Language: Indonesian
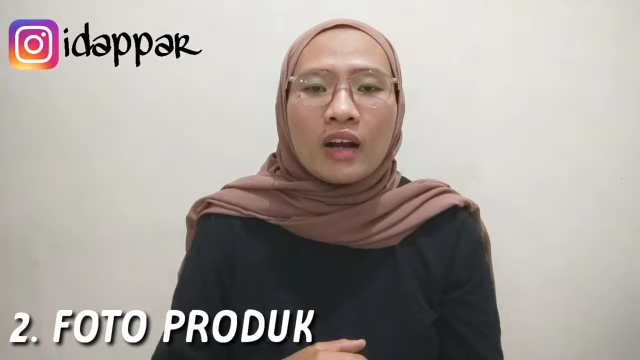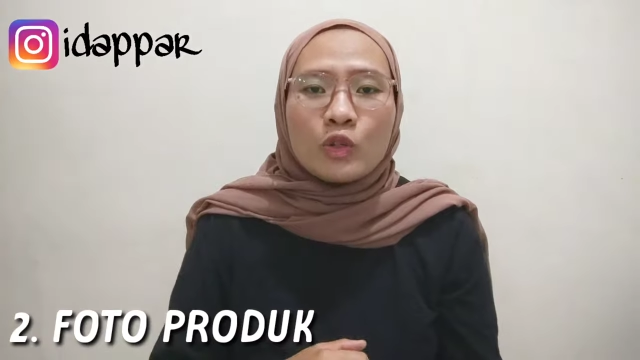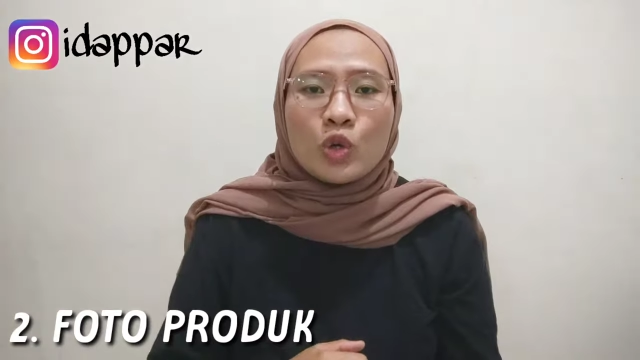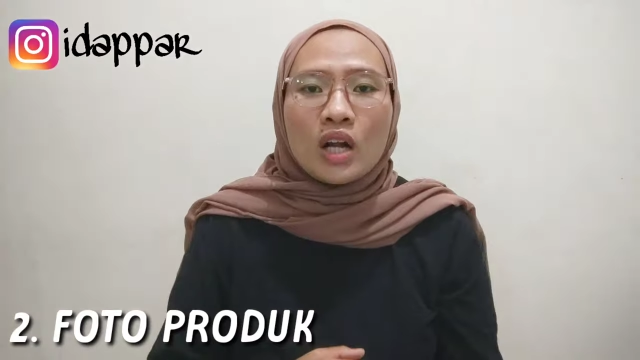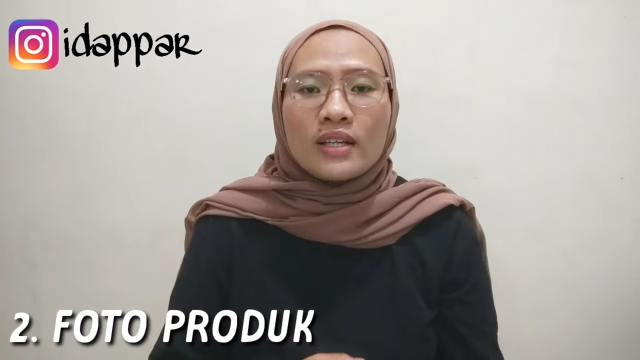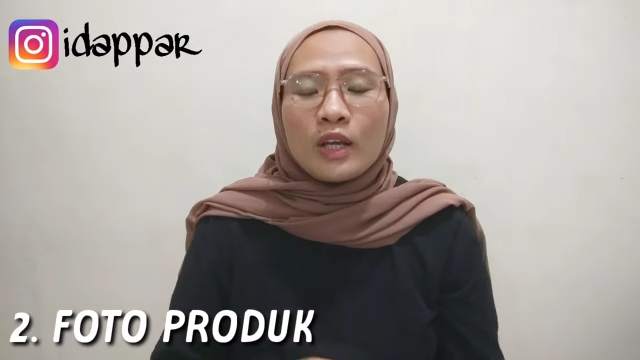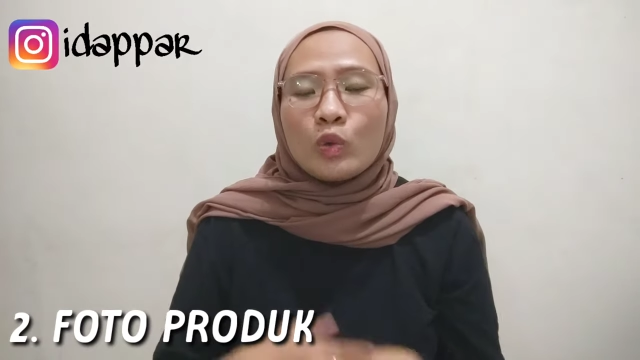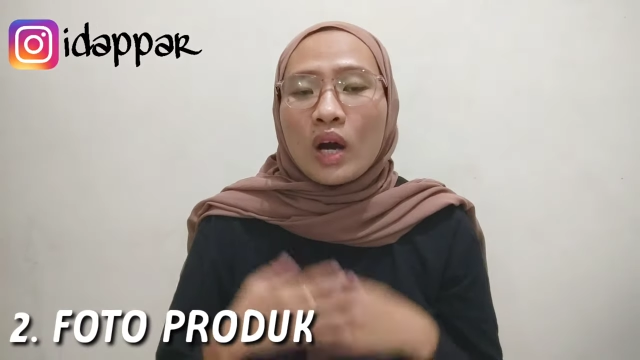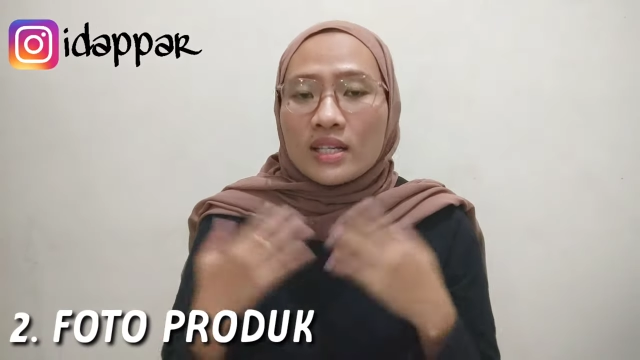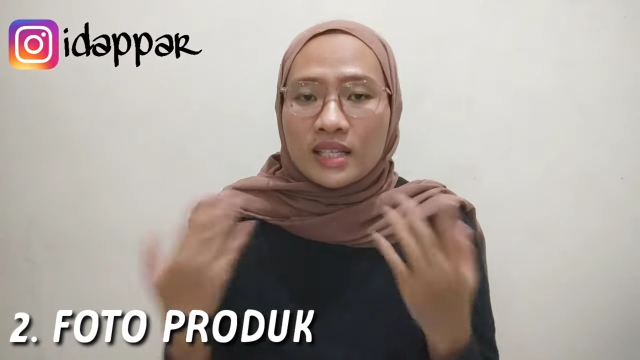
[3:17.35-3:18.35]
ngejualnya
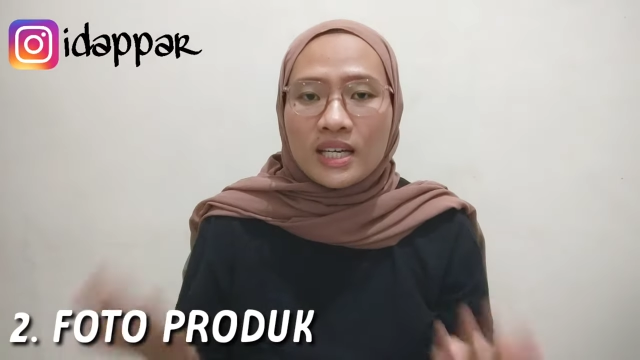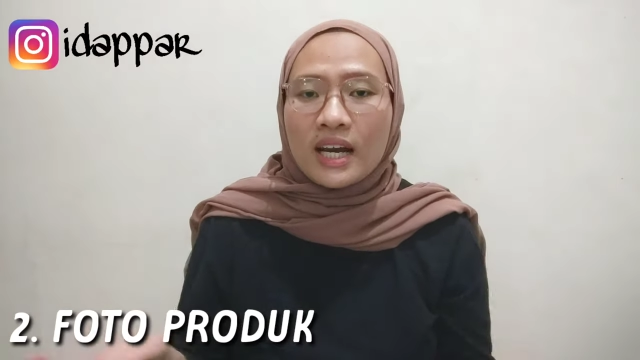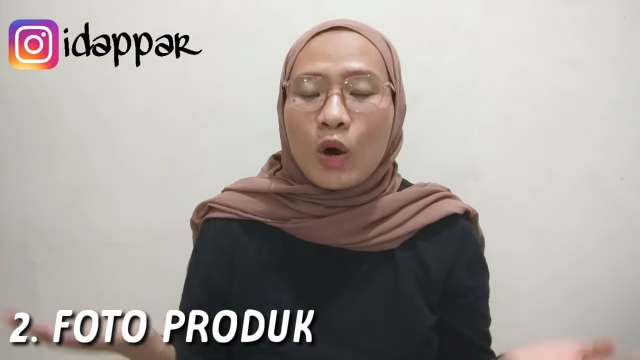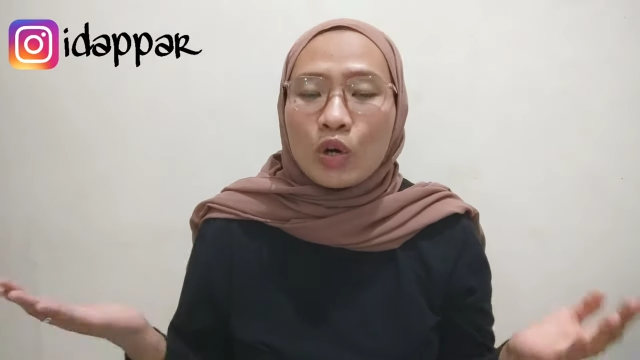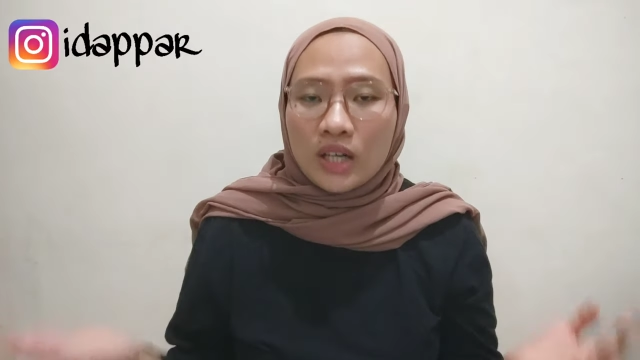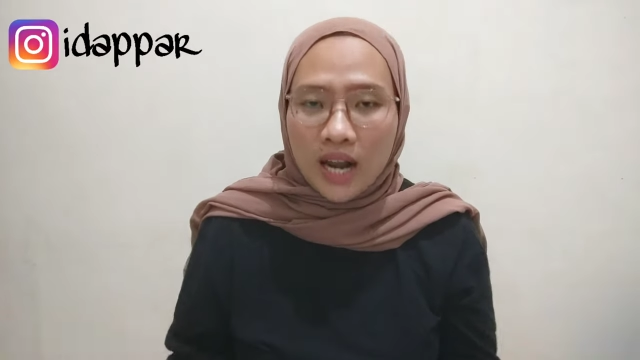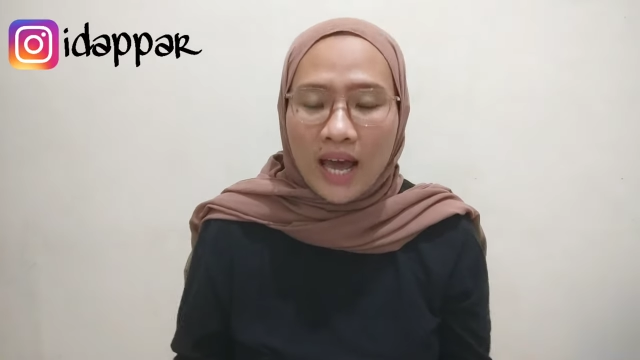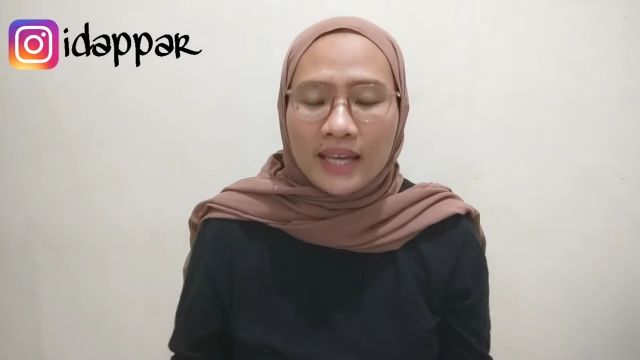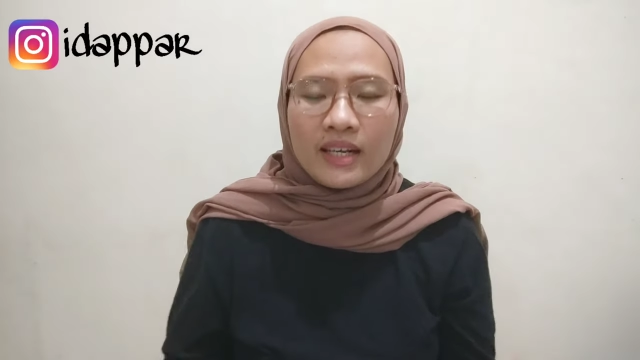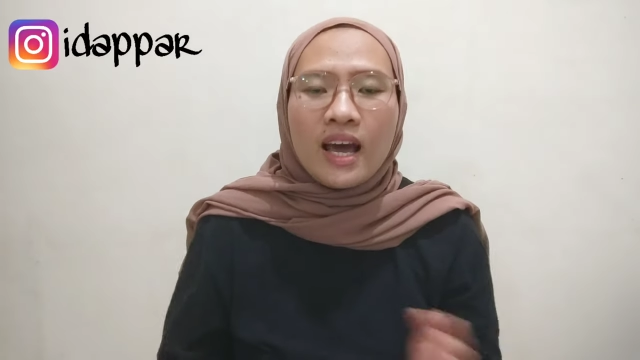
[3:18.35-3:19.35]
itu kan secara
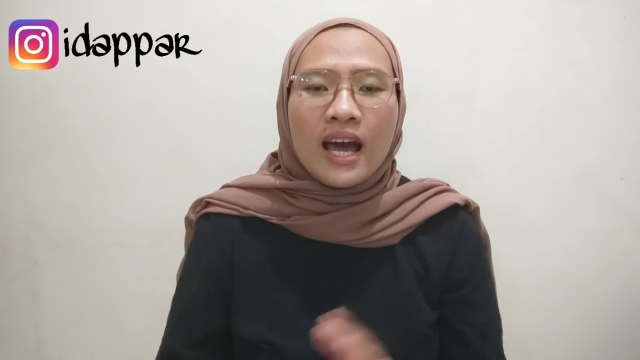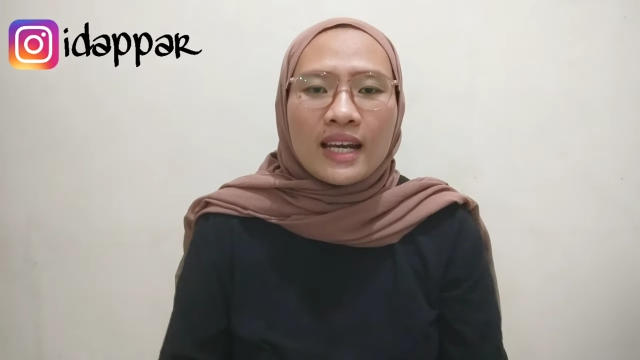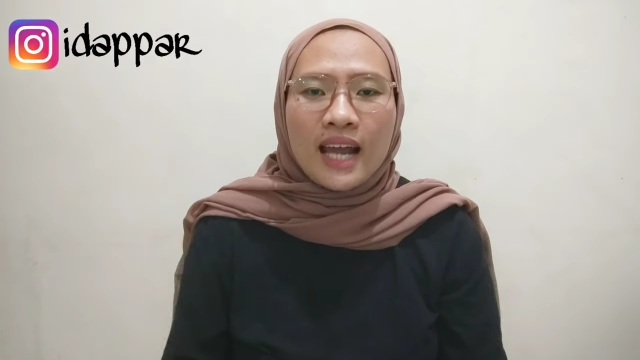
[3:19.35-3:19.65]
online